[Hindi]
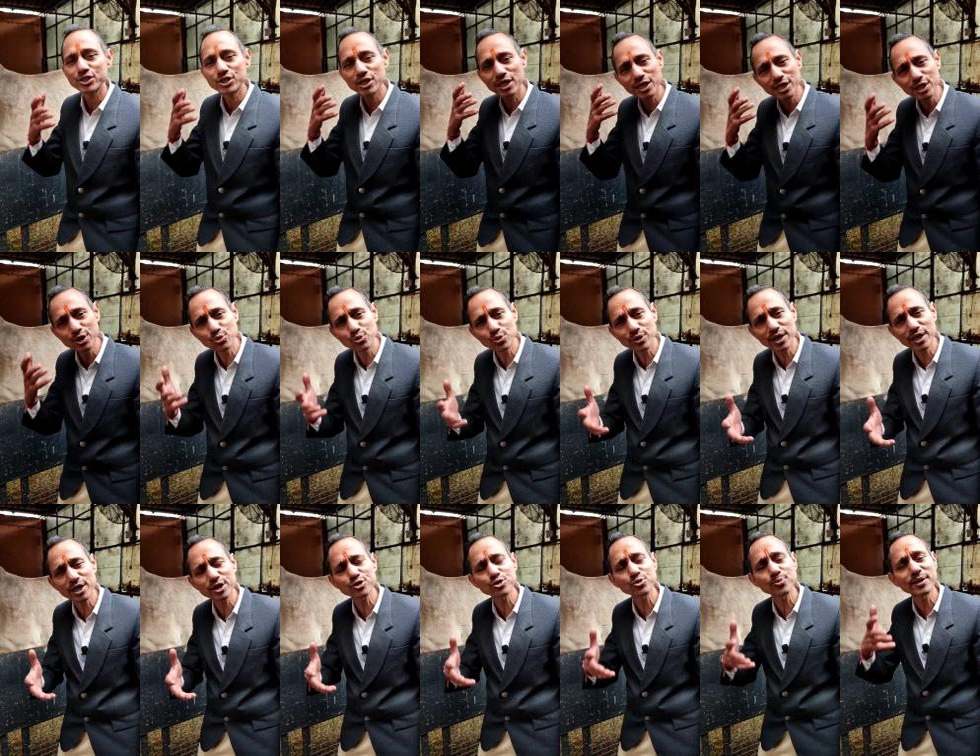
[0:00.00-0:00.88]
जल्दी
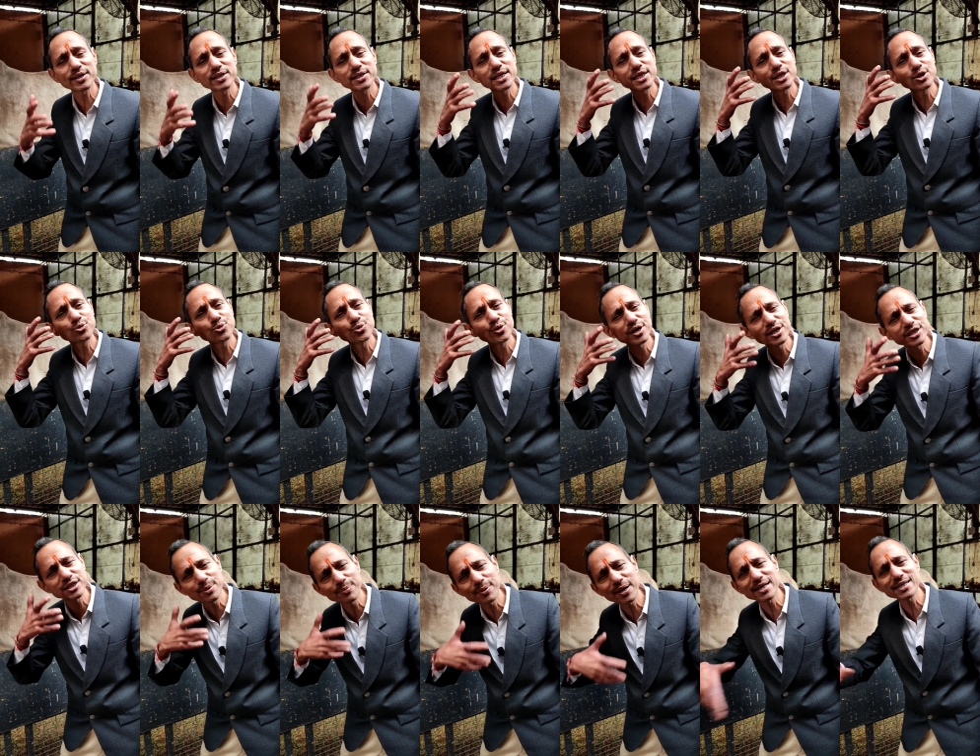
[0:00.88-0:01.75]
उठेंगे सुबह जल्दी उठने
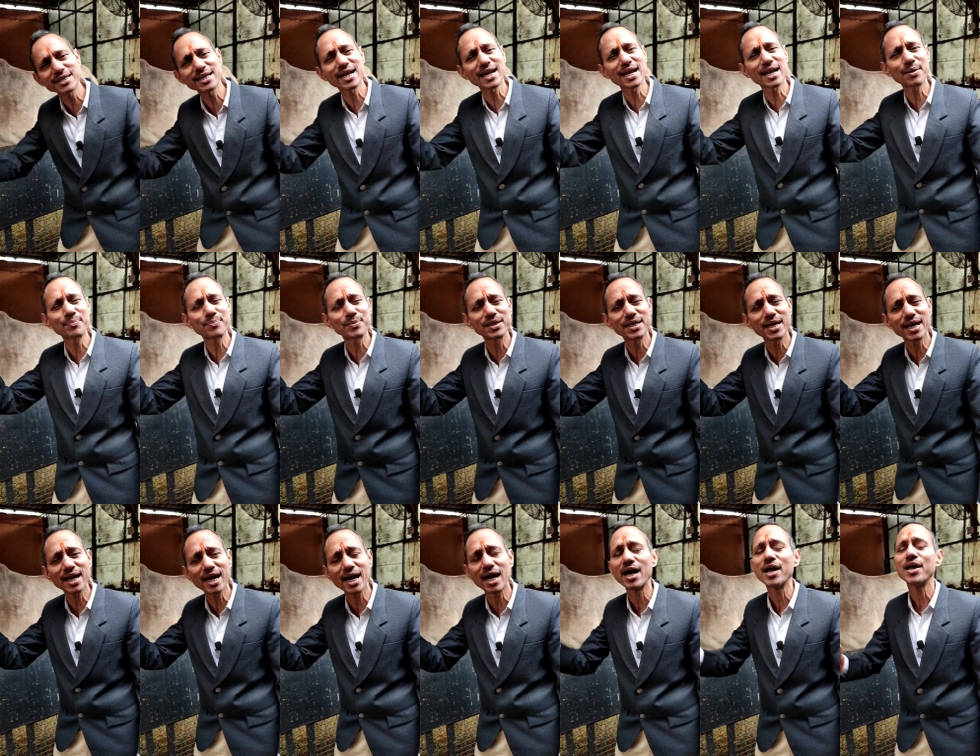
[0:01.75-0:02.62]
से बड़ा सारा आराम मिल
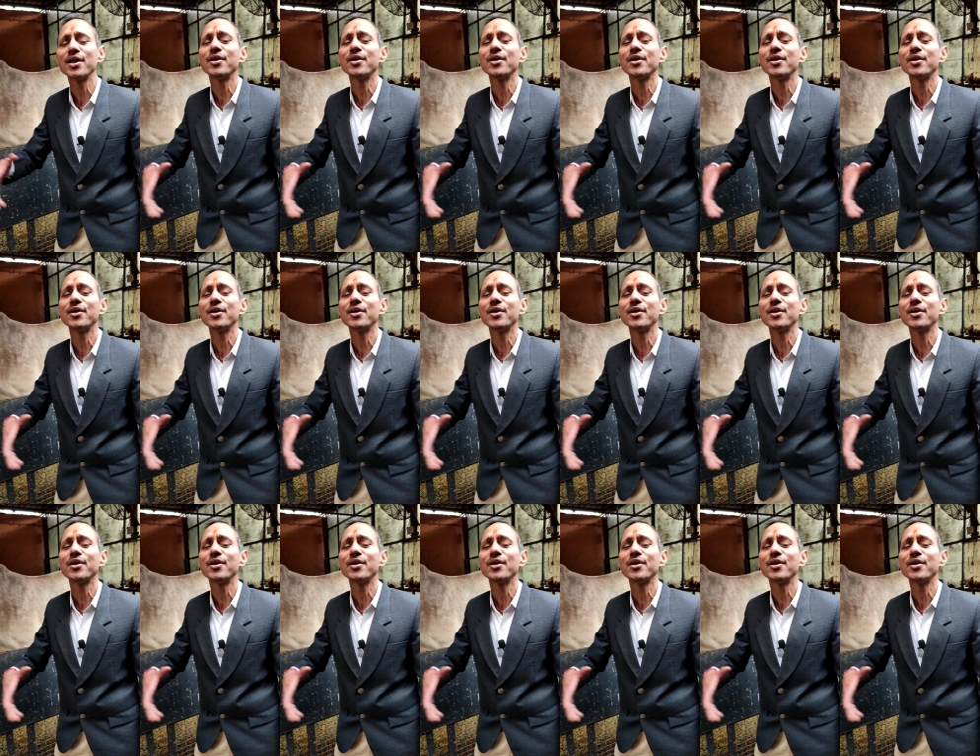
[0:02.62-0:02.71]
जाएगा